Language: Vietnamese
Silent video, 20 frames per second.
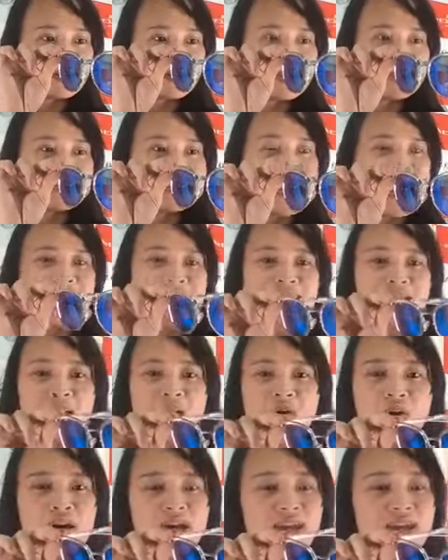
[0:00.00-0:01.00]
Giá rất
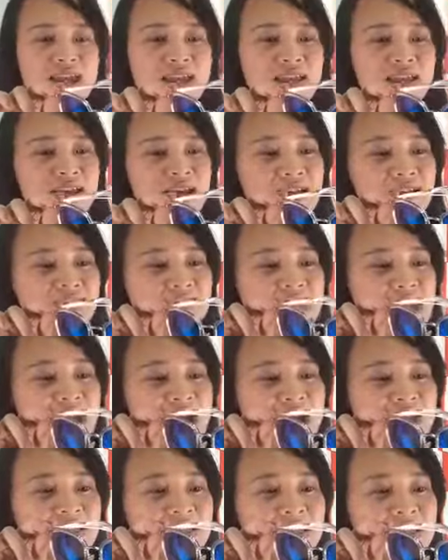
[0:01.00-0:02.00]
ok nhá,
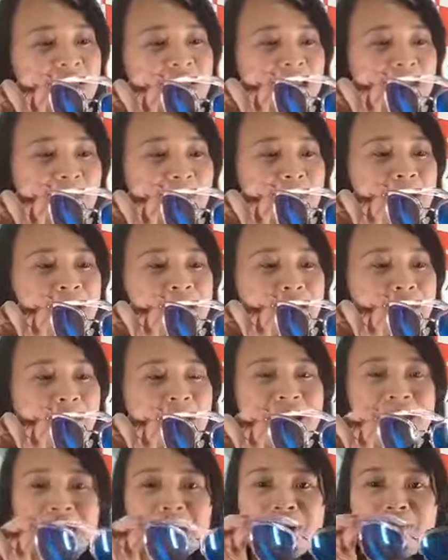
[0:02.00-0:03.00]
giá trên đây là ba
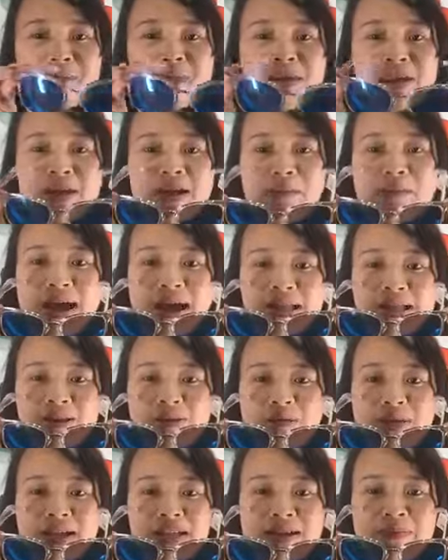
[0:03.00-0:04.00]
bảy năm mươi ạ, ba
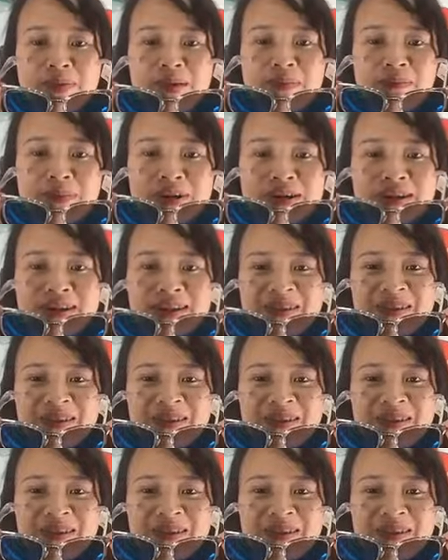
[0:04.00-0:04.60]
triệu bảy trăm năm mươi.